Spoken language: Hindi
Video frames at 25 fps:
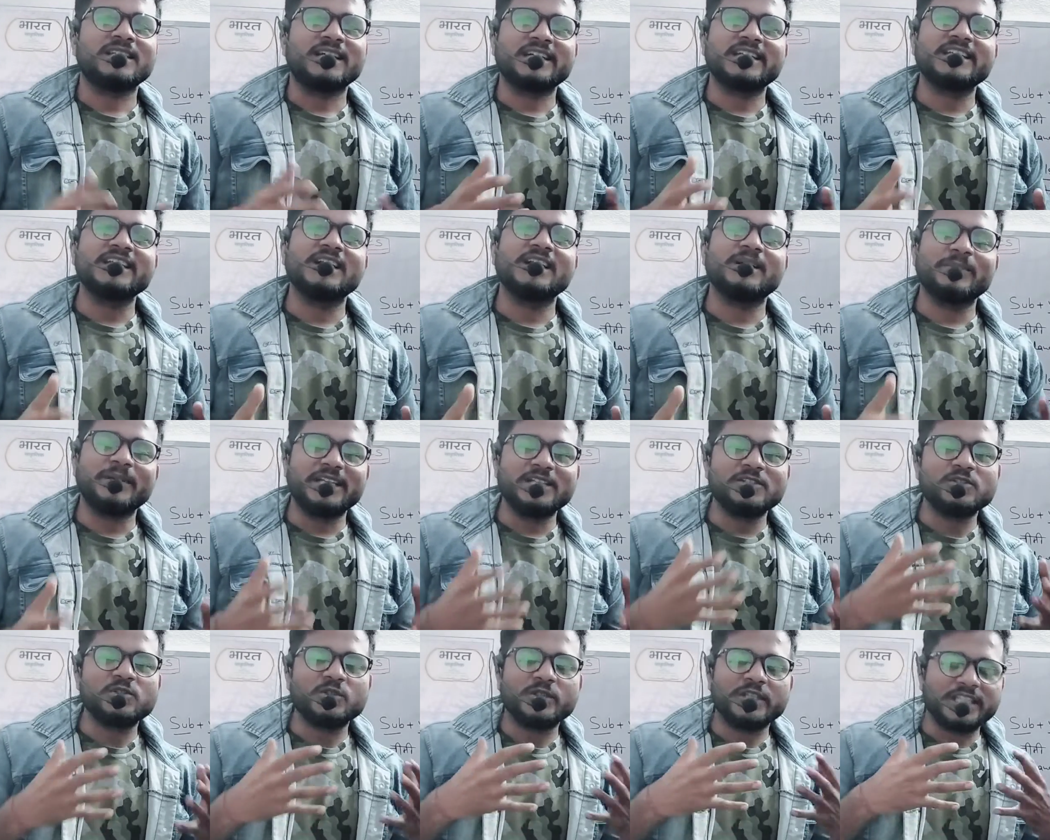ताकि
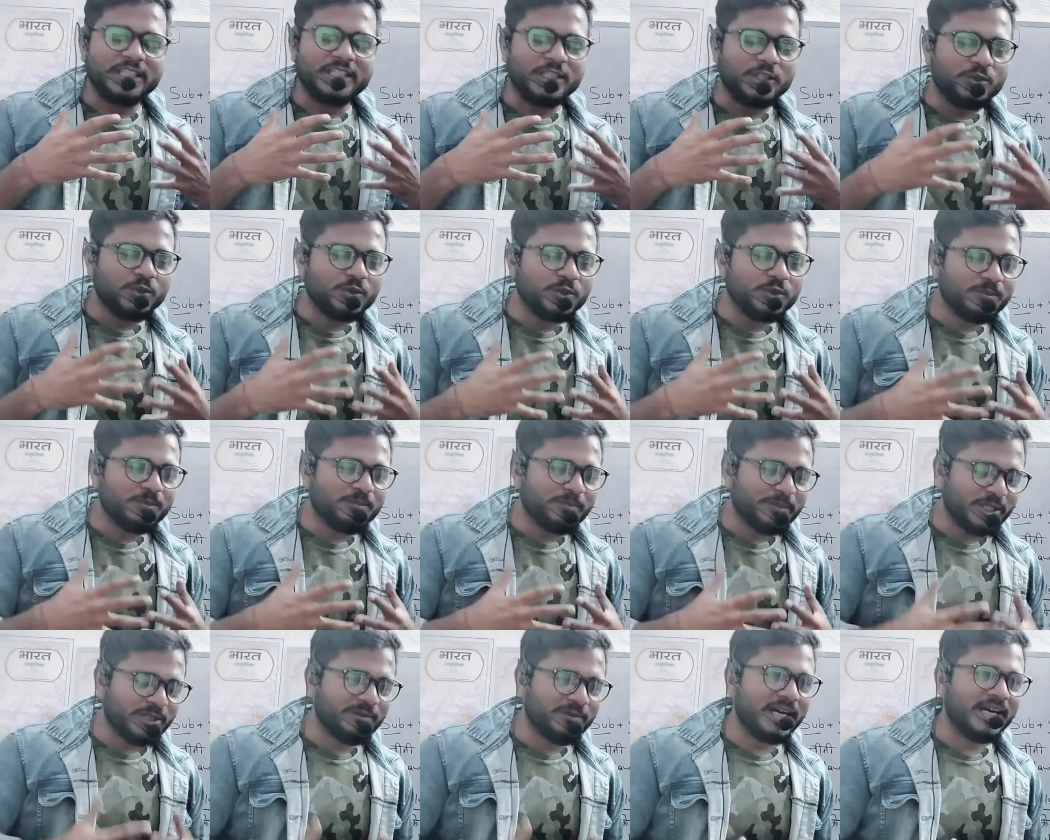हमारी जो एक
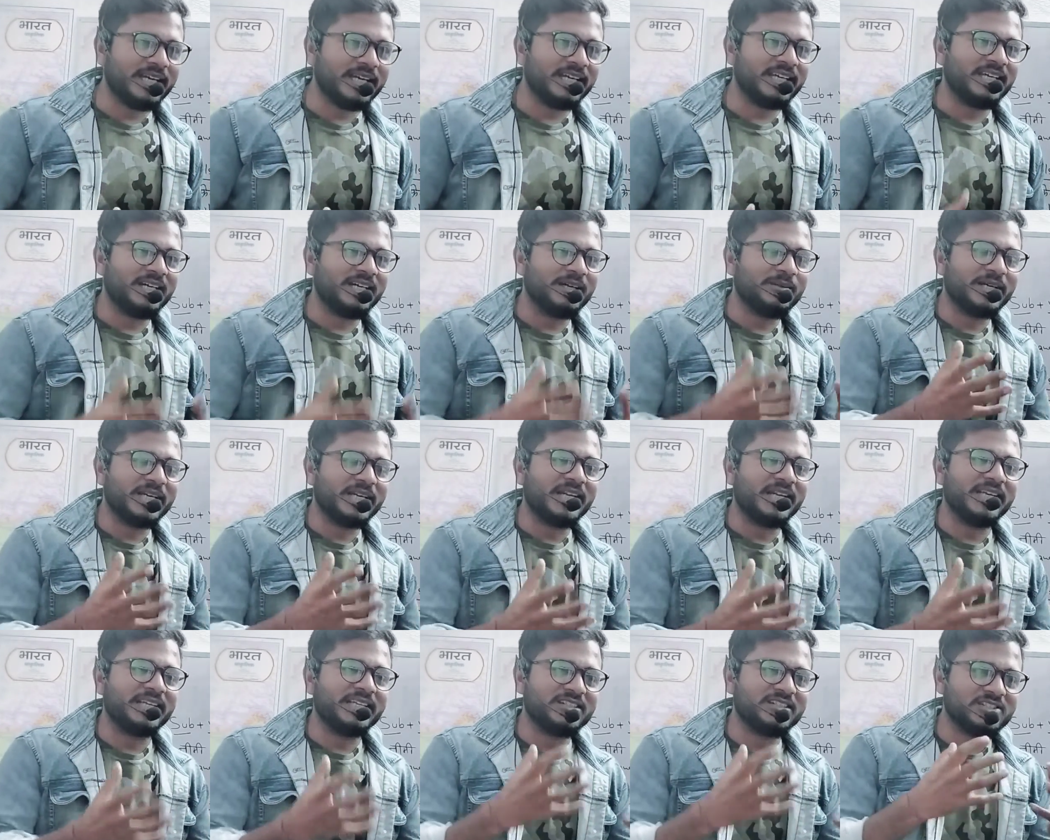यूट्यूब परिवार है
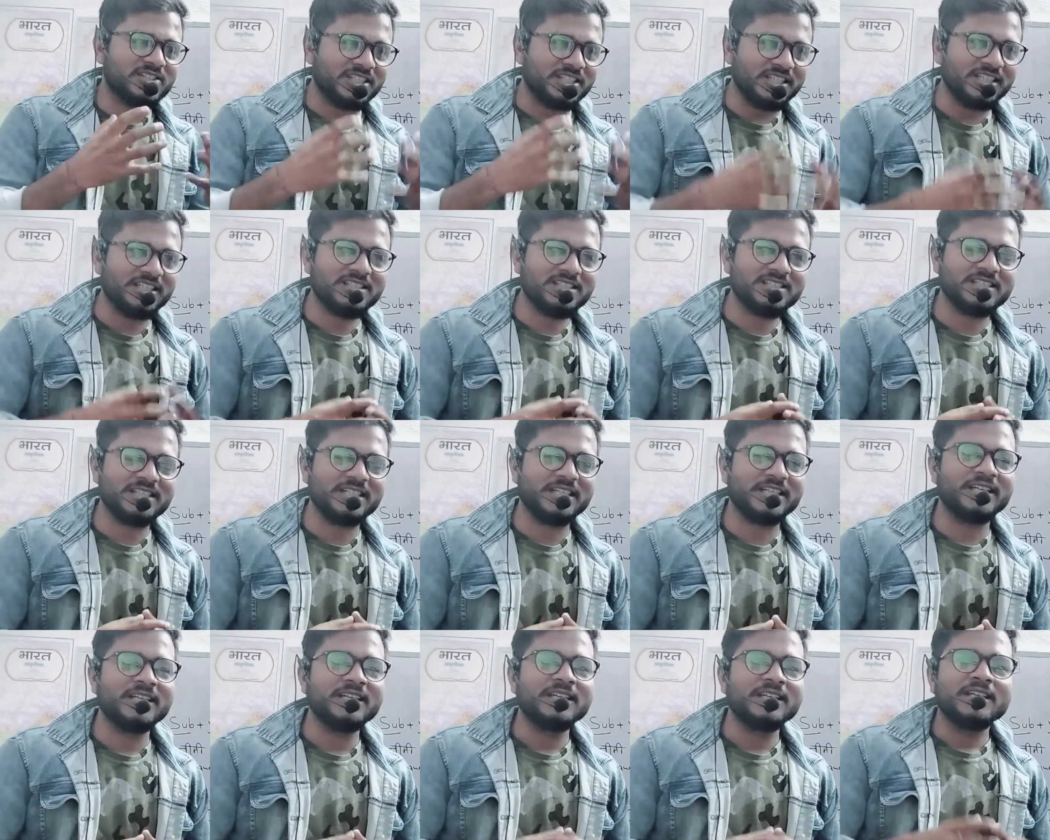हमारा एक
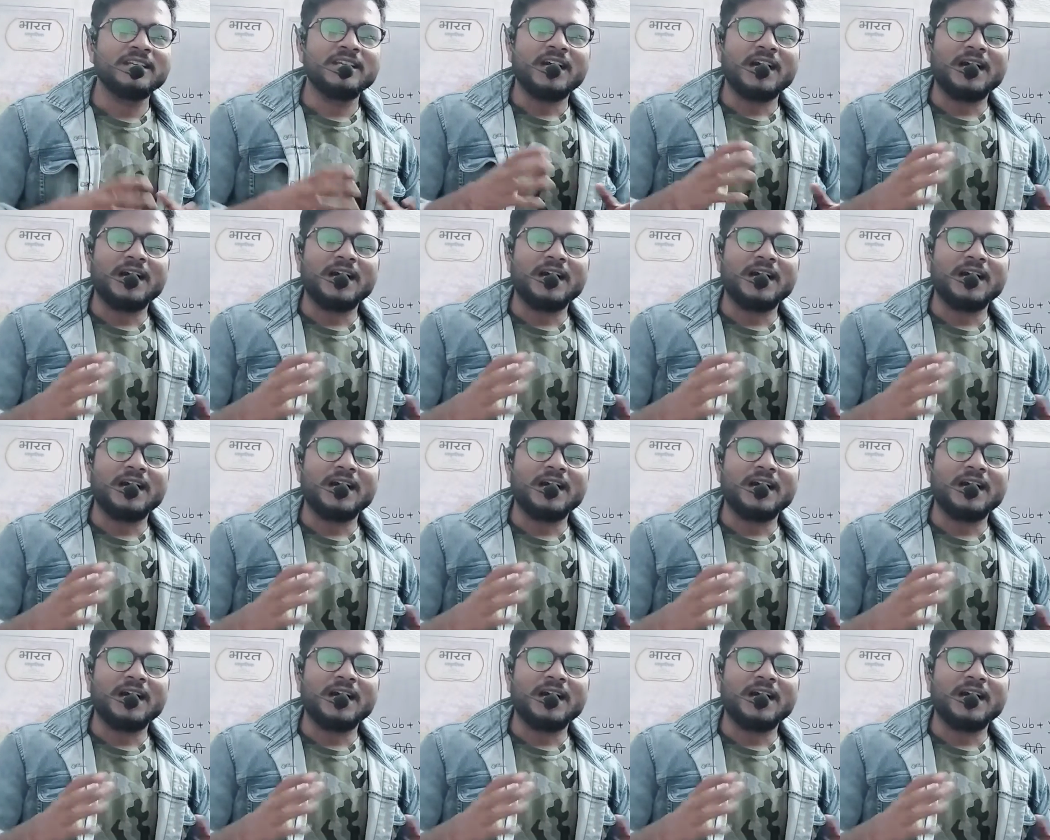सदस्य है